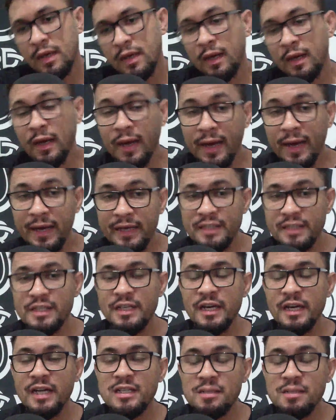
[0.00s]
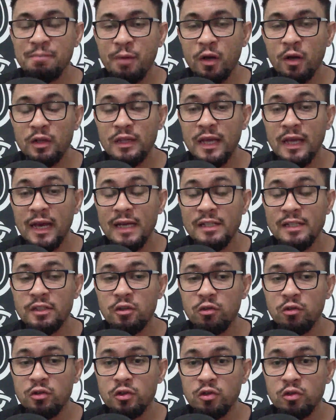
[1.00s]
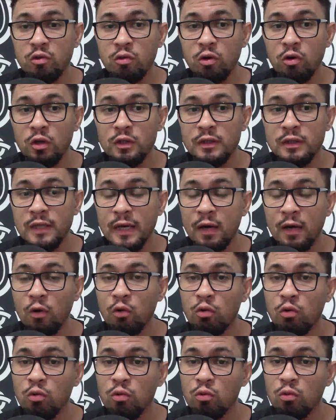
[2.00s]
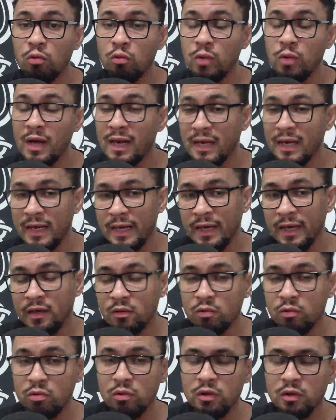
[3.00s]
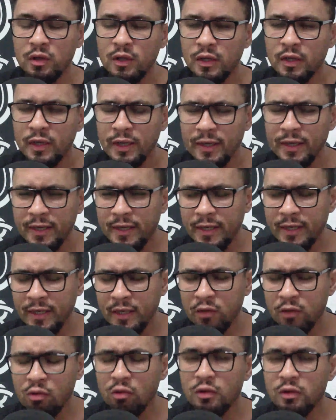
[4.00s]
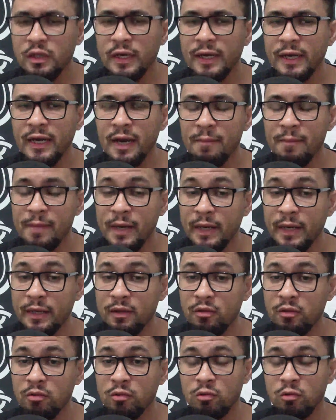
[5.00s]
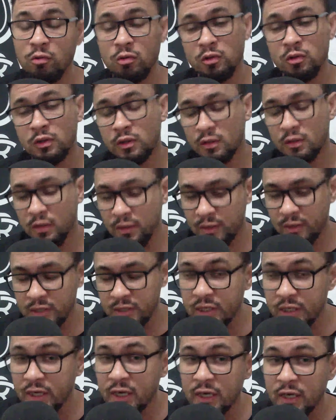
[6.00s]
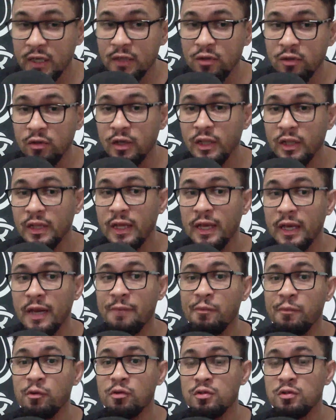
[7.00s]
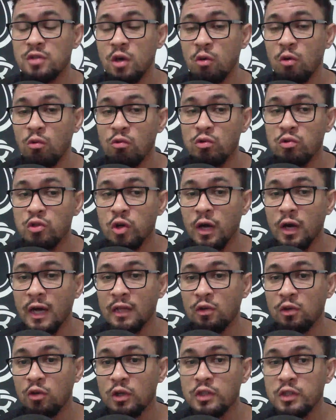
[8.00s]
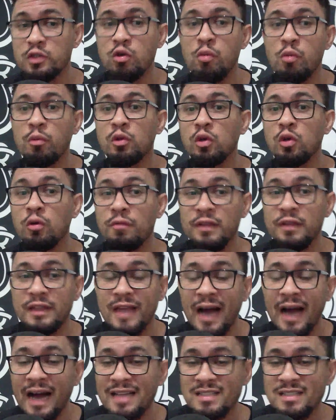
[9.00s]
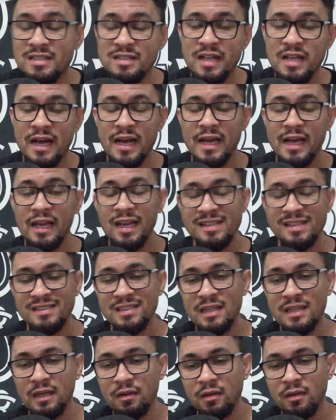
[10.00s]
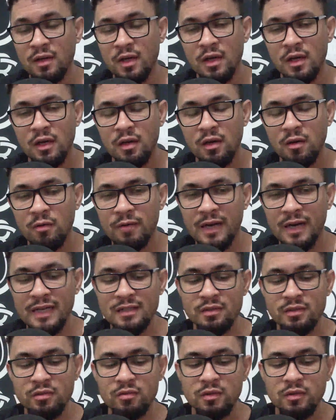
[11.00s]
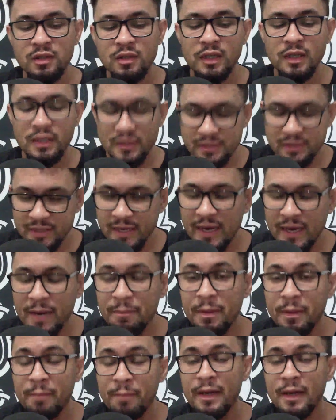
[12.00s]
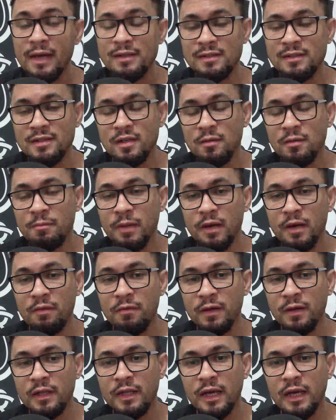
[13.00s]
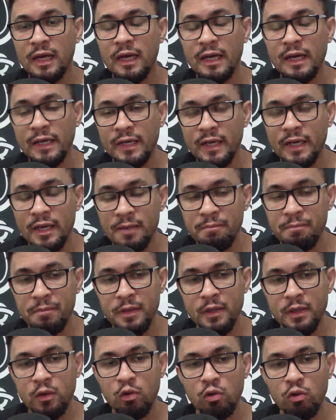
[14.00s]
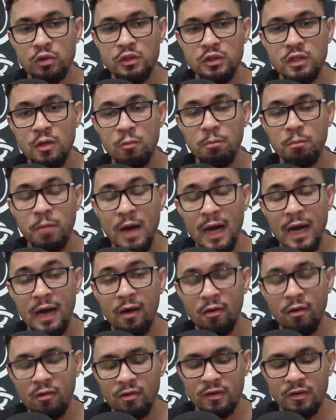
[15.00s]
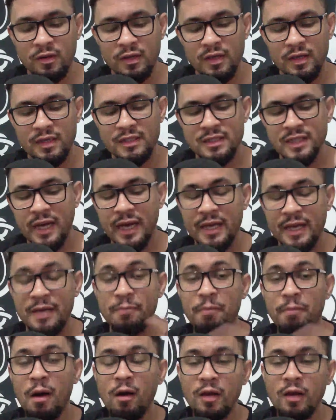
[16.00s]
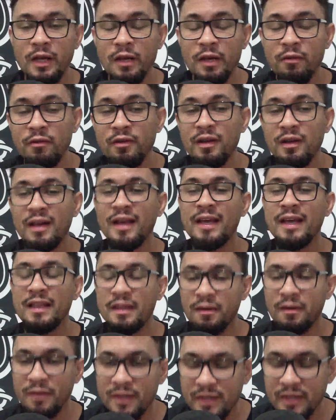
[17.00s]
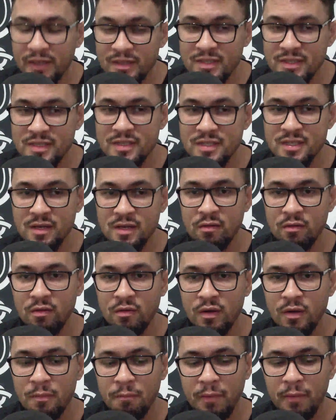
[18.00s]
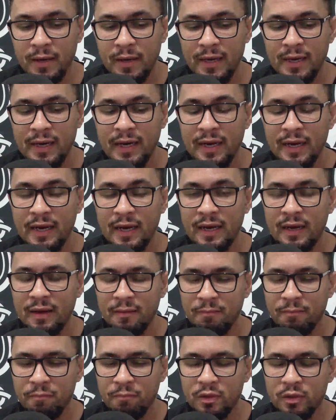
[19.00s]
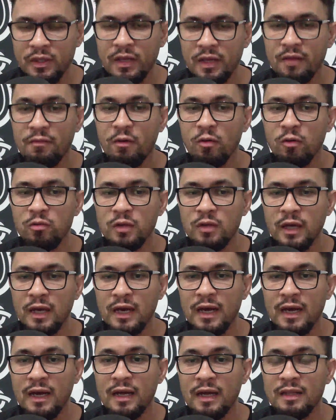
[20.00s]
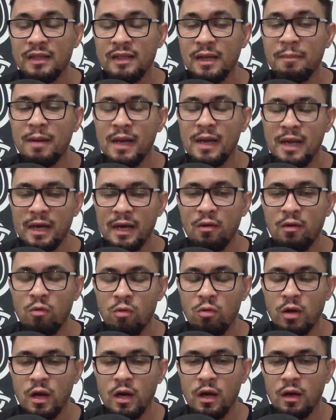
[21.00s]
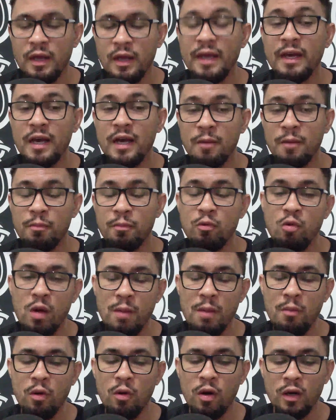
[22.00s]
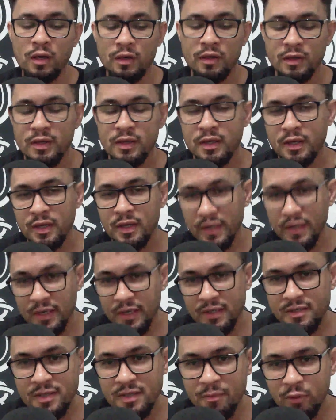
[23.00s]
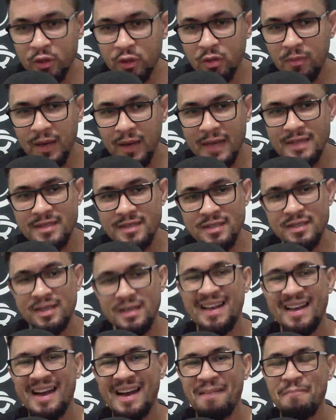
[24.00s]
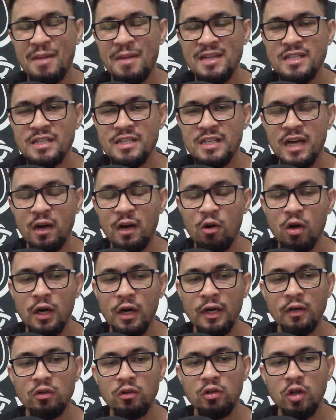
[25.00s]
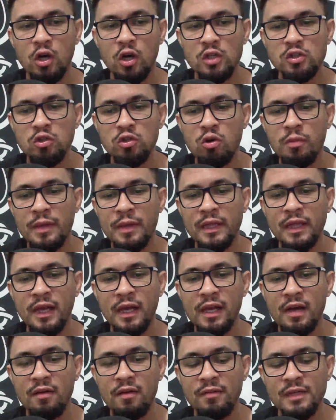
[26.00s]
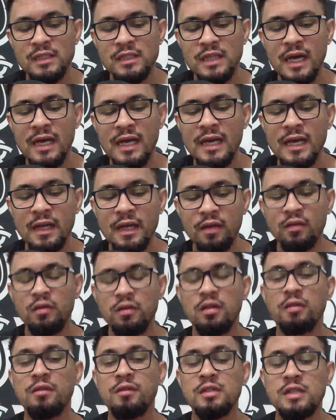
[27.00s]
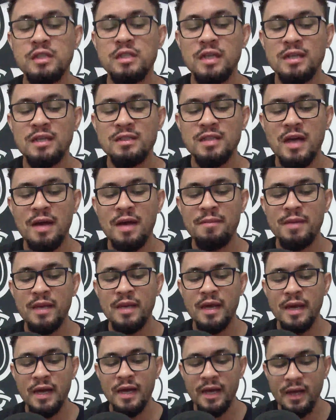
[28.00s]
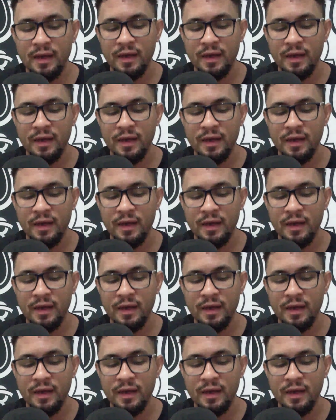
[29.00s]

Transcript: Em dia de protestos contra o elenco e com treinamento indicando que teremos alguns jogadores como novidades na relação, o Vasco encerra a preparação para enfrentar a equipe do São Paulo. Jair e Paulinho entram em transição para poder voltar a trabalhar em campo com a bola. Isso e muito mais a partir de agora no nosso Comenta Léo Vascaíno. Então você já sabe, né?